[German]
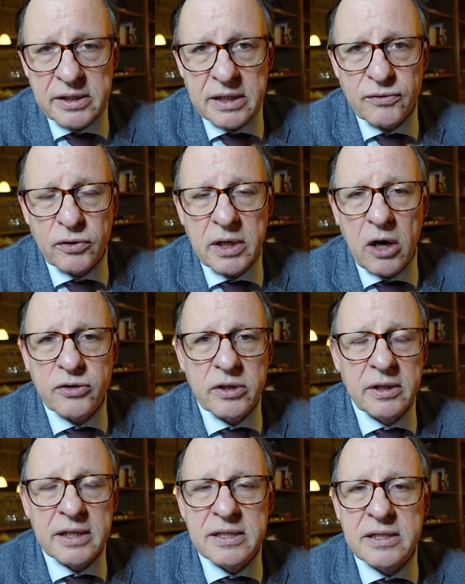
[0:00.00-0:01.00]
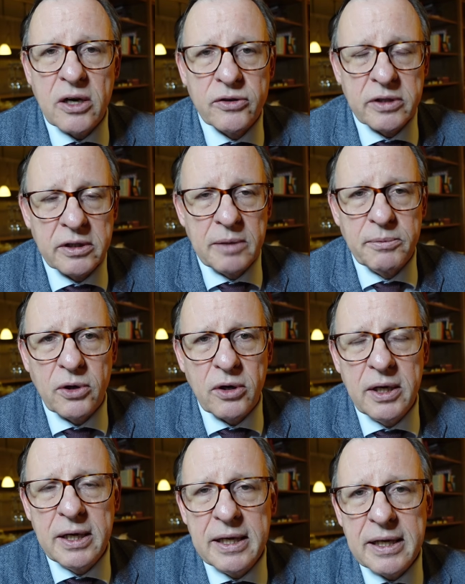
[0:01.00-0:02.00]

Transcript: Das, wird ja außer, das ist ja außerdem noch,